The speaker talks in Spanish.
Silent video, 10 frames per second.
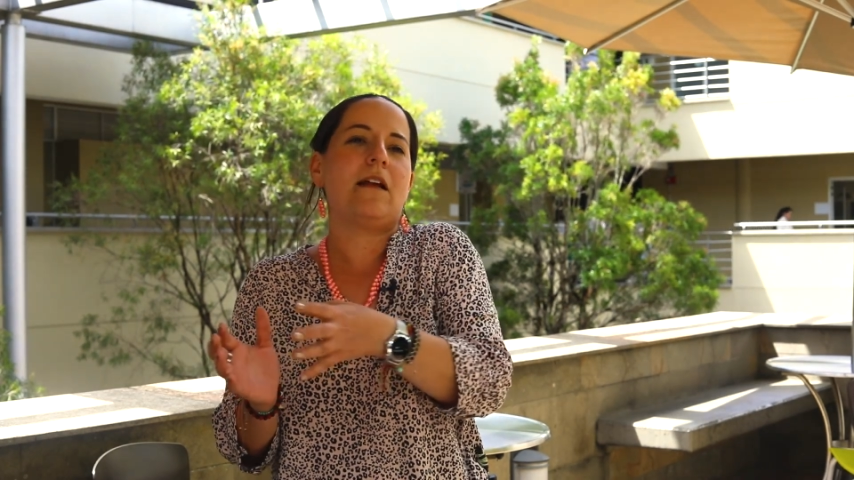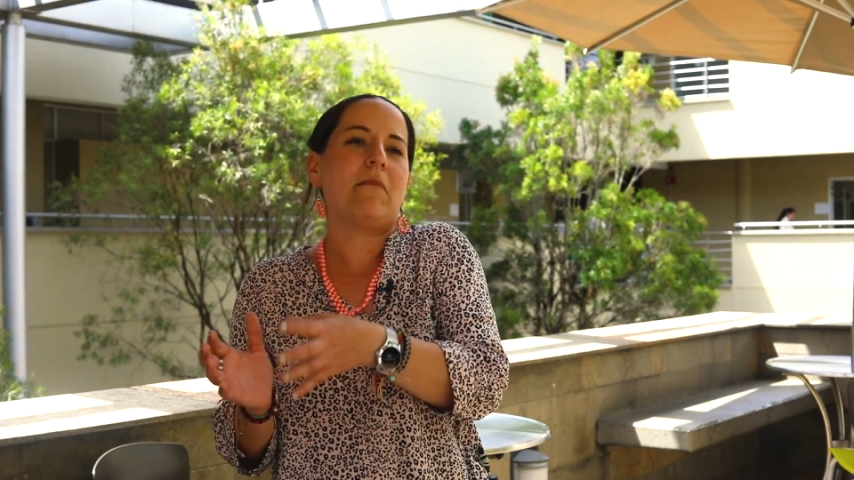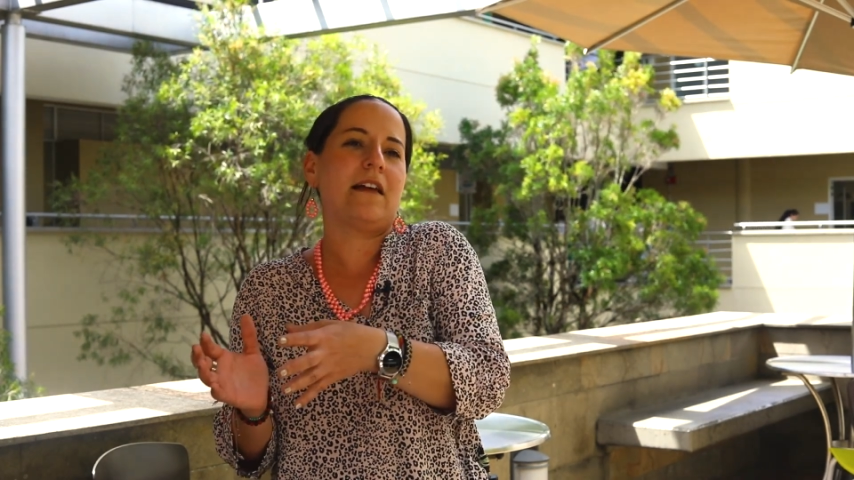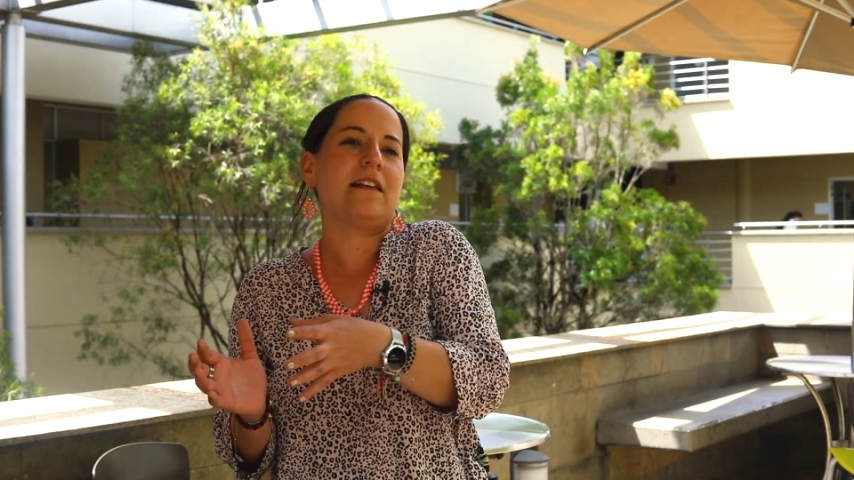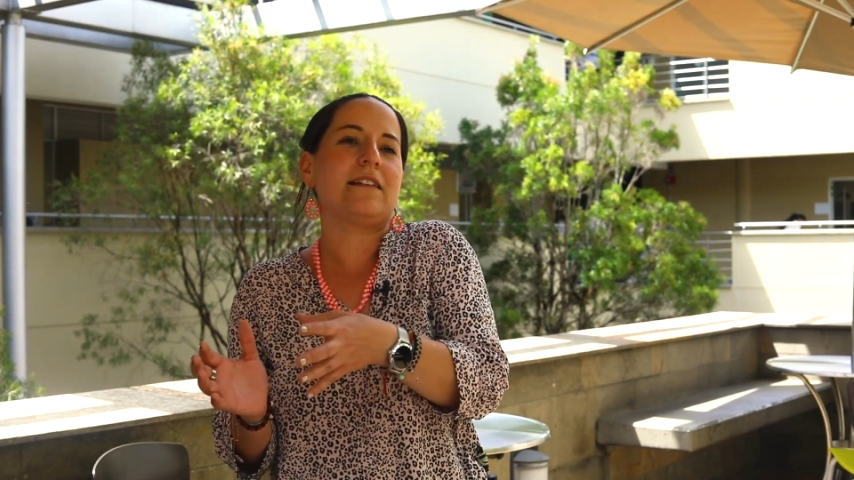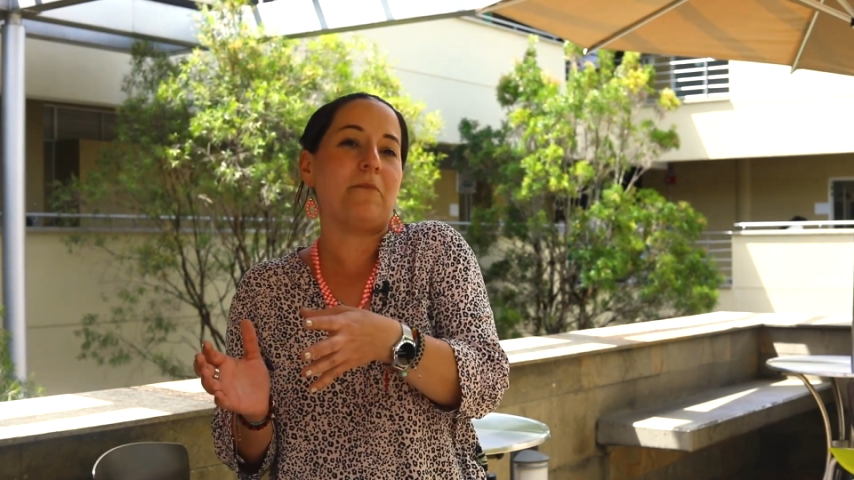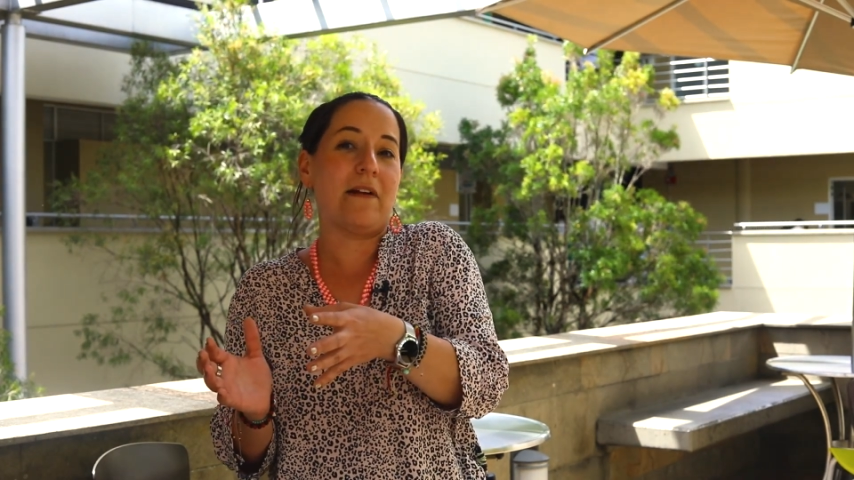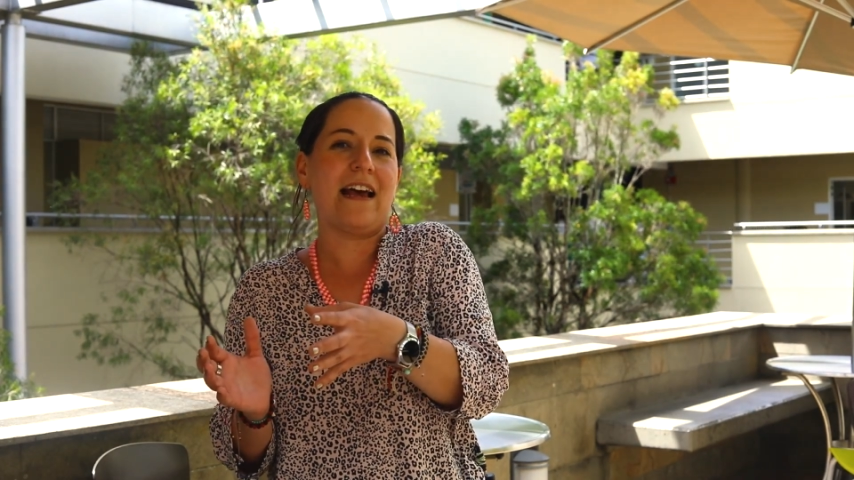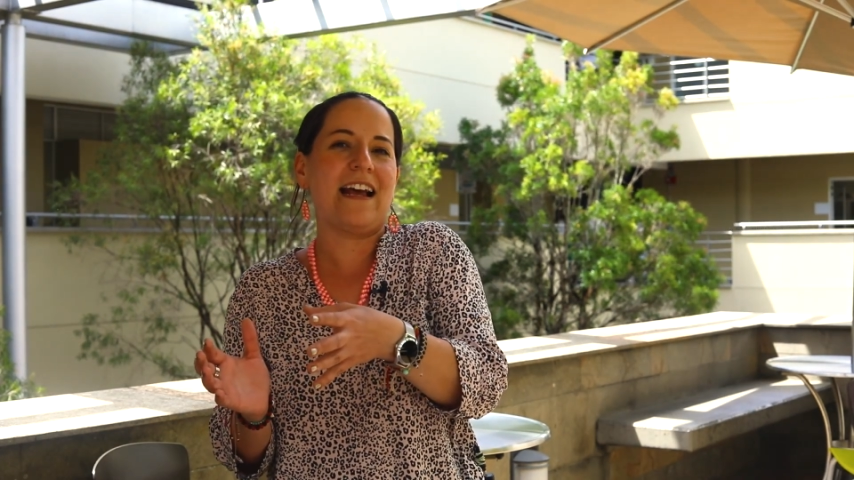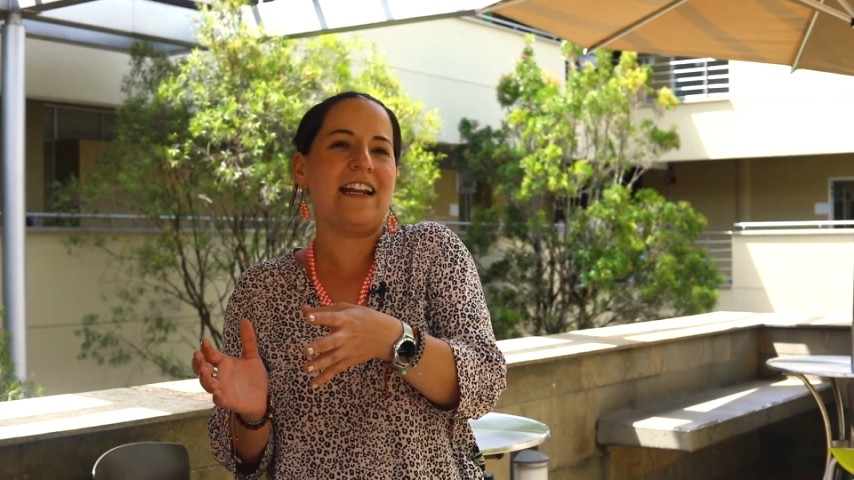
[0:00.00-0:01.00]
la madre es
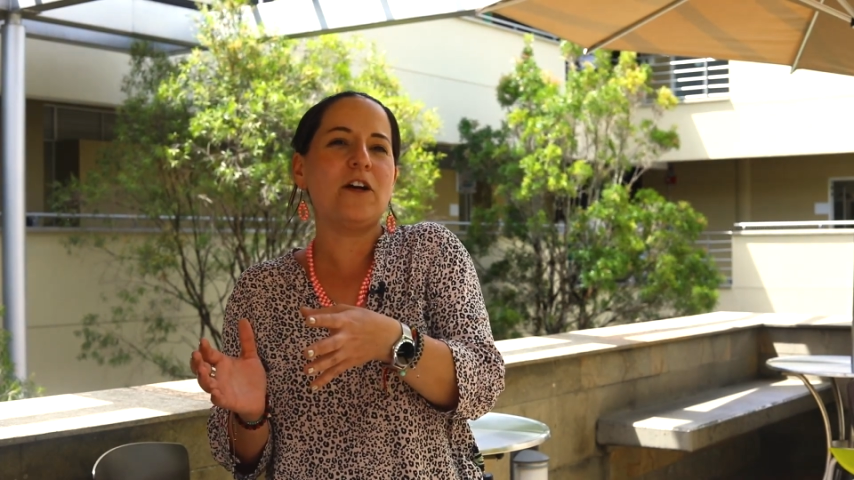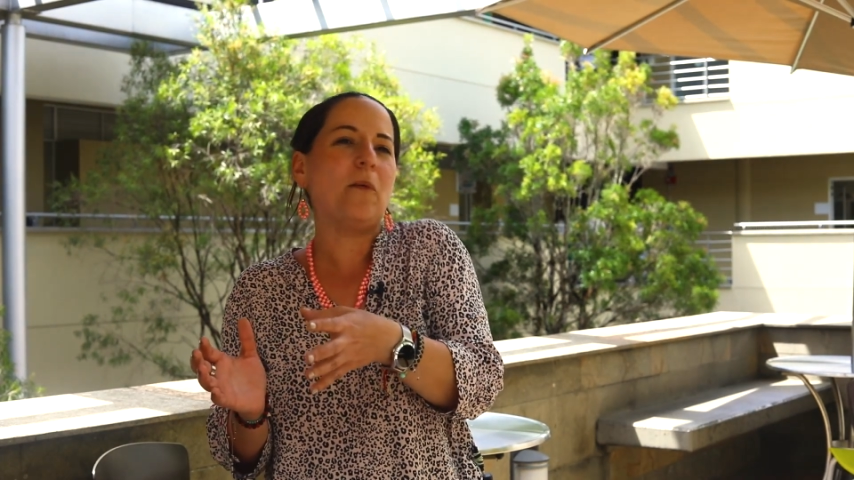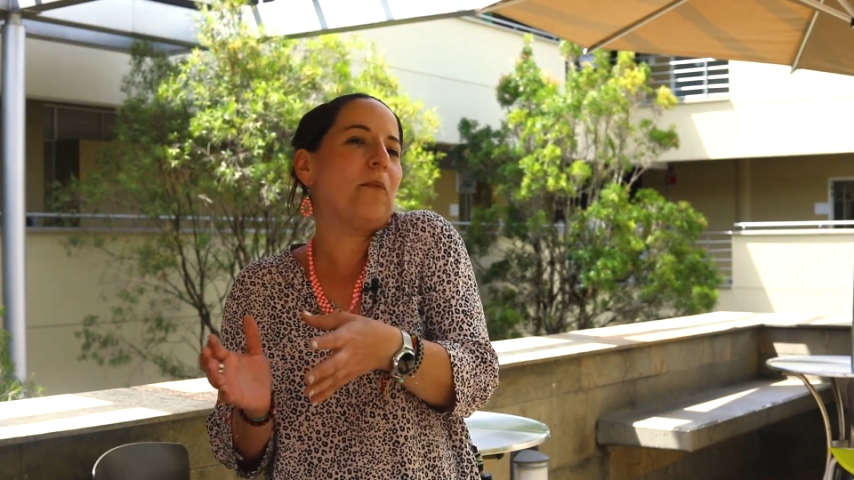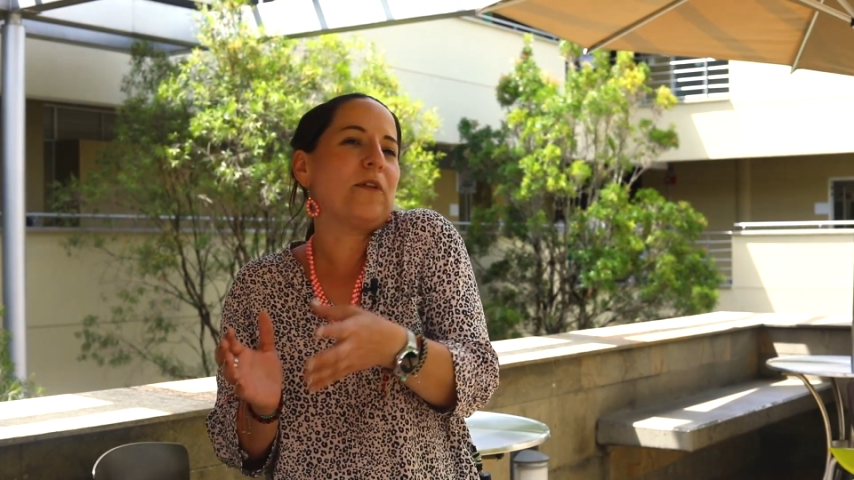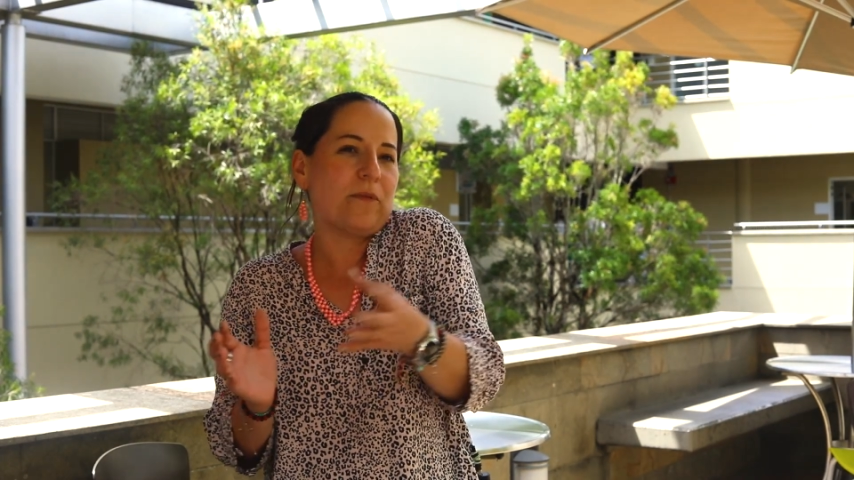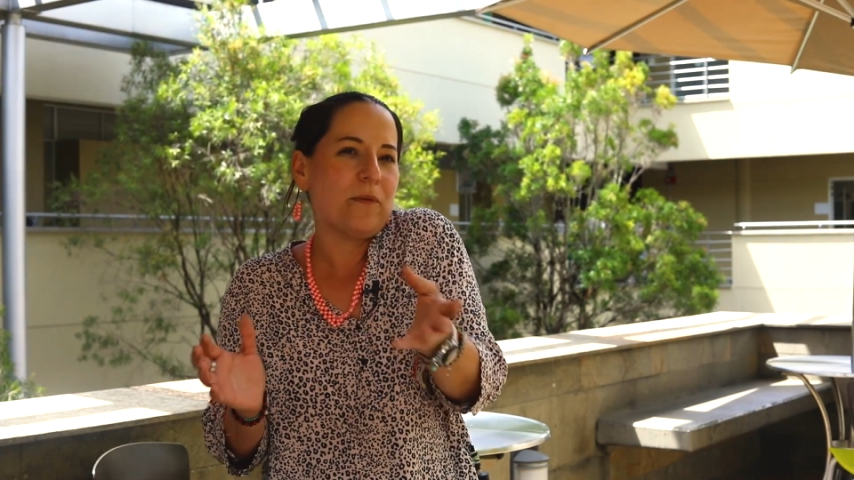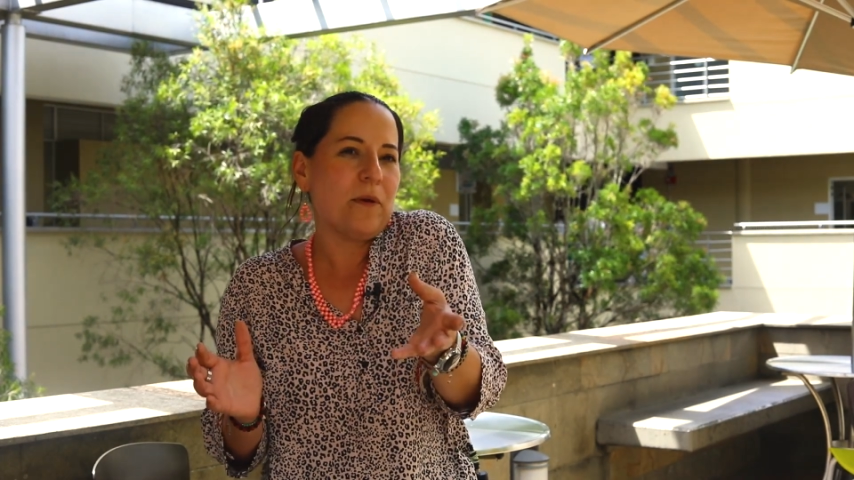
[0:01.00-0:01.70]
separada del hijo por,